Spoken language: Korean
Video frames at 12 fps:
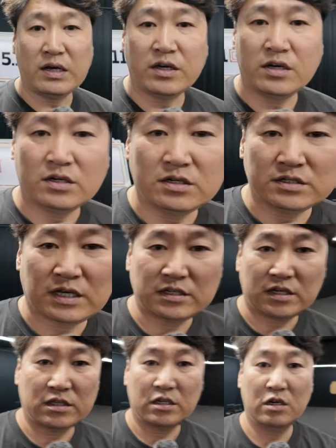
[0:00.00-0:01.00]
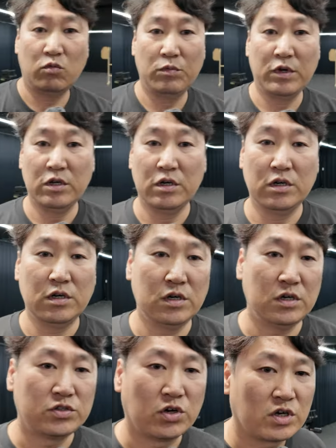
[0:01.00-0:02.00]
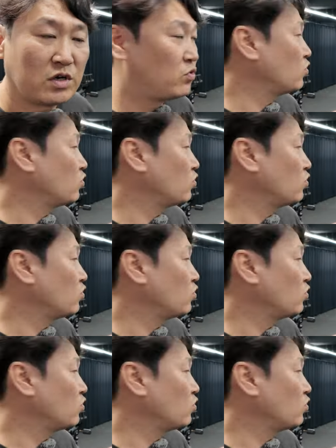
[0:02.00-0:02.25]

환경은 살짝 틀어보면은 저기